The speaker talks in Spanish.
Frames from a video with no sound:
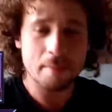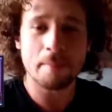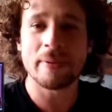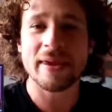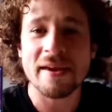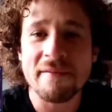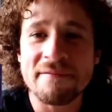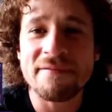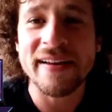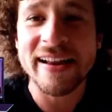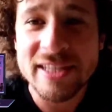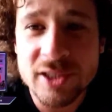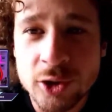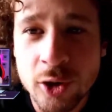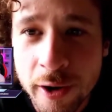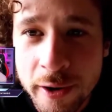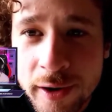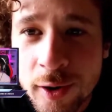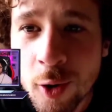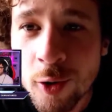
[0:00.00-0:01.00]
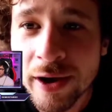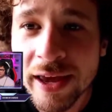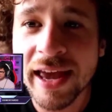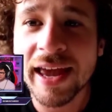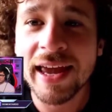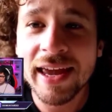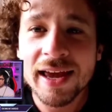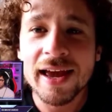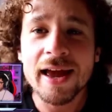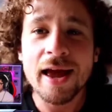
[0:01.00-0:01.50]
bien fresón, ¿ok?
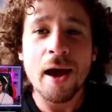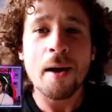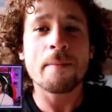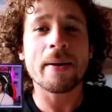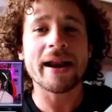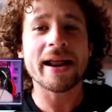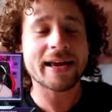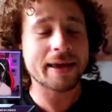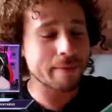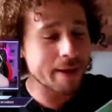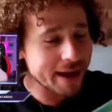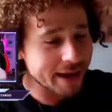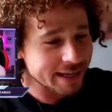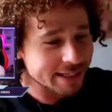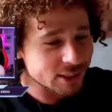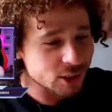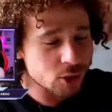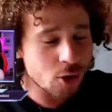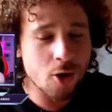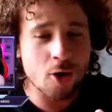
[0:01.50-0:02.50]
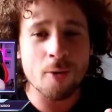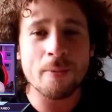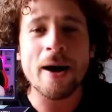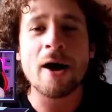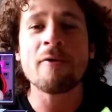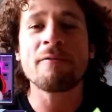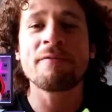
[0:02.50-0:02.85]
Para que vean que esto va